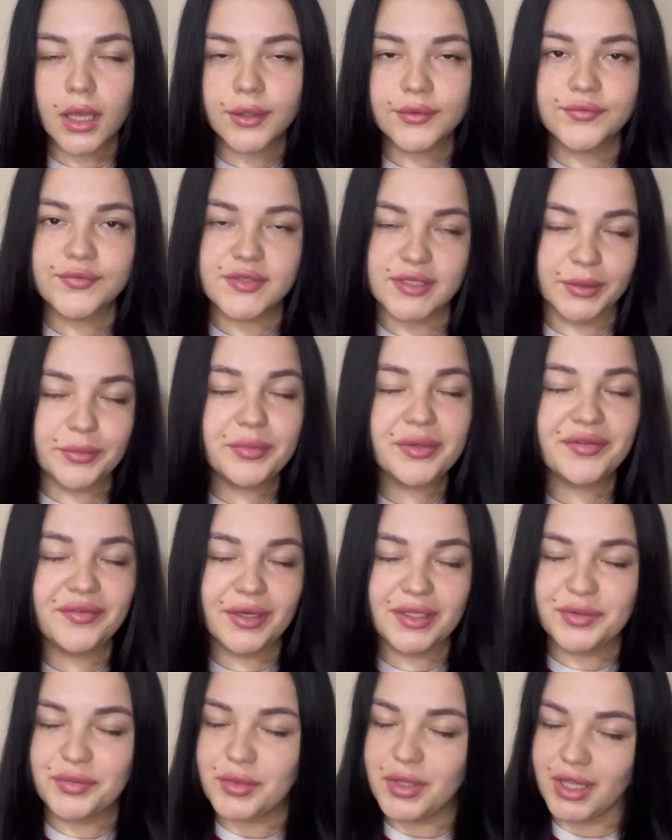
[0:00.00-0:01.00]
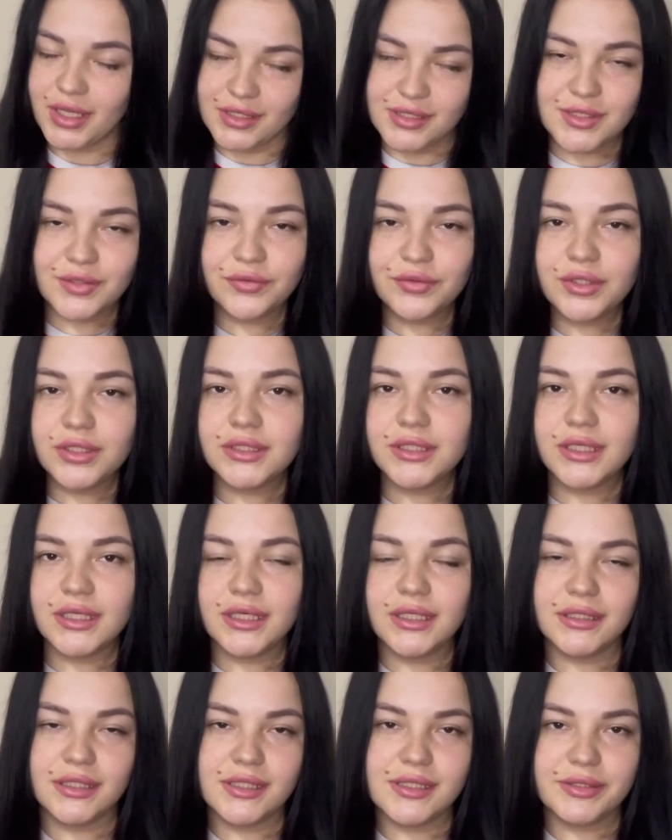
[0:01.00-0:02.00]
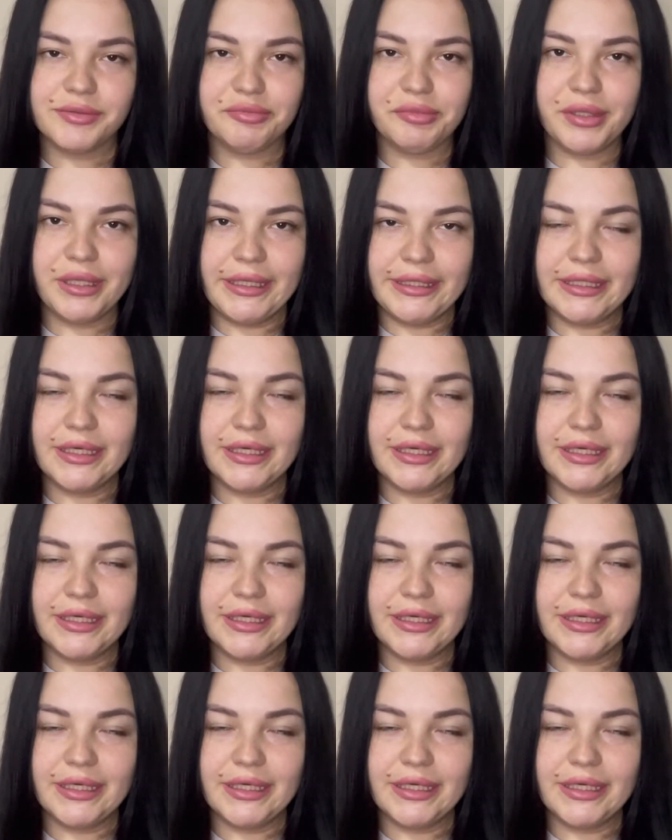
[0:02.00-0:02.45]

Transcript: Всем привет, меня зовут Ангелина Тимей.